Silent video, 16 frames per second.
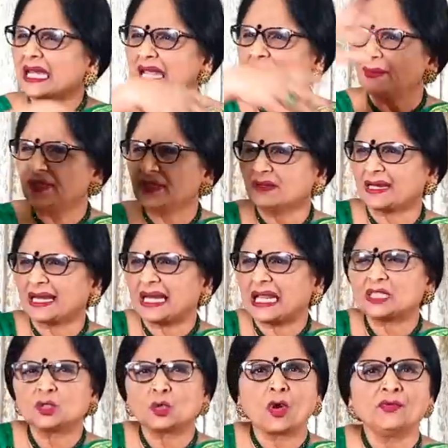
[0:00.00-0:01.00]
எல்லா மிருகங்கள்
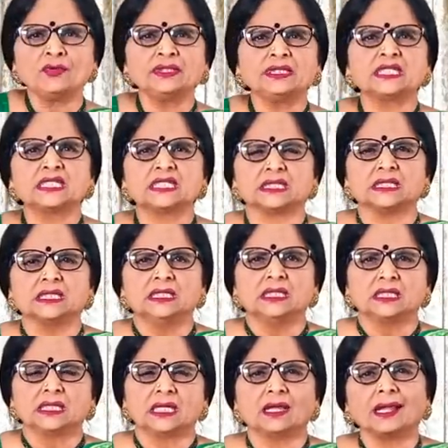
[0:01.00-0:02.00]
எல்லாத்துக்கும் வந்துருச்சு
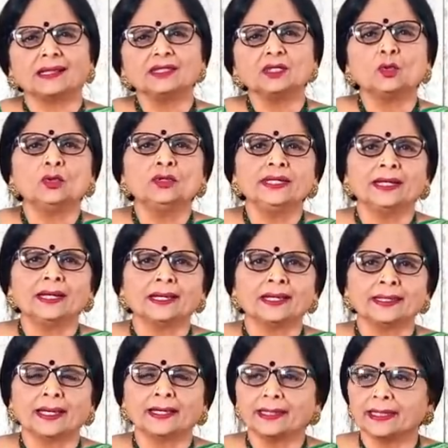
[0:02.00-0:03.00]
எல்லாத்தையும் கொன்னீங்களேடா
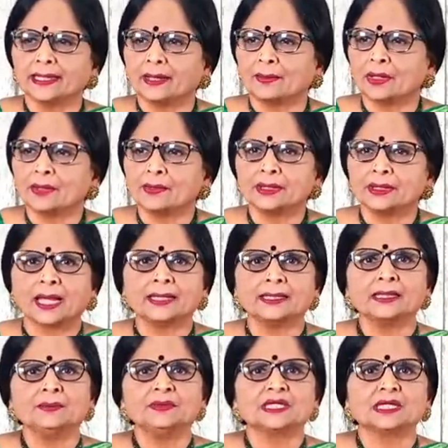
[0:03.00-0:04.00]
ஏன்டா எவனா வந்து
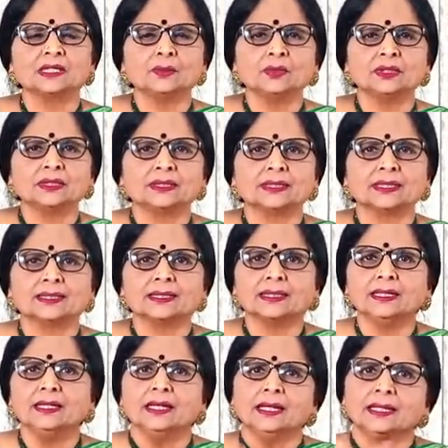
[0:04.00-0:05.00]
அண்ணன் தம்பி சண்டை
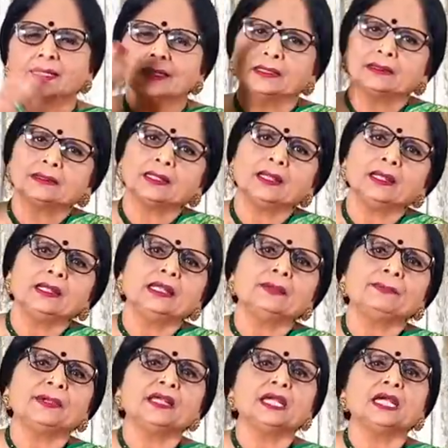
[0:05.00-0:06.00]
போட்டுக்கிட்டதுக்கு இத்தனை
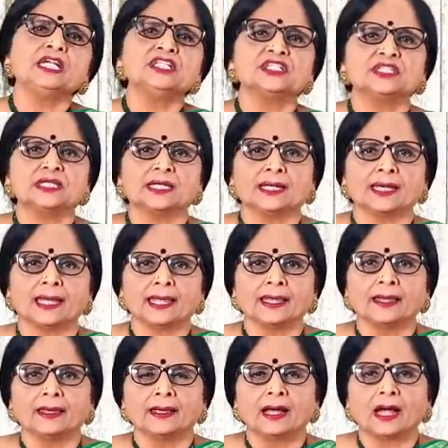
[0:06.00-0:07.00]
பேர் அழிச்சிட்டீங்களே
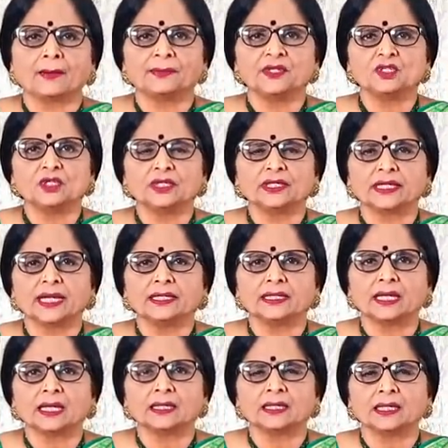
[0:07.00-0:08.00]
அப்படின்னு சொல்லி
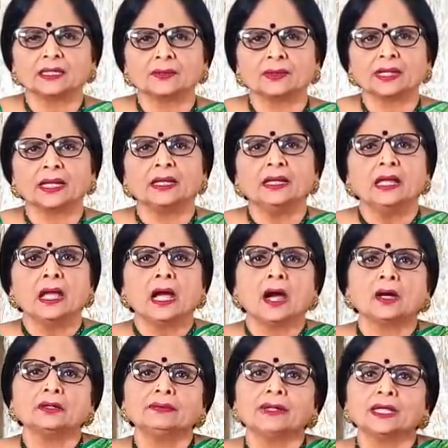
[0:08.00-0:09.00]
கேட்டு எல்லாம் கேட்டோடனே
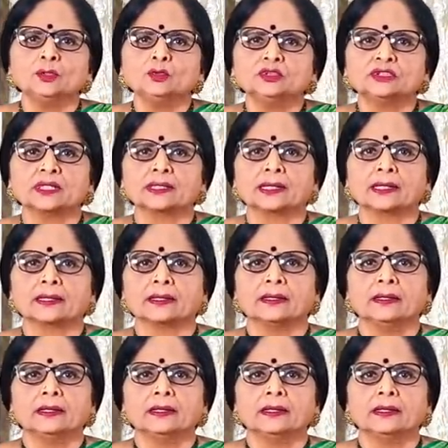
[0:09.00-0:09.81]
அவர் வரம் கொடுத்துட்றாரு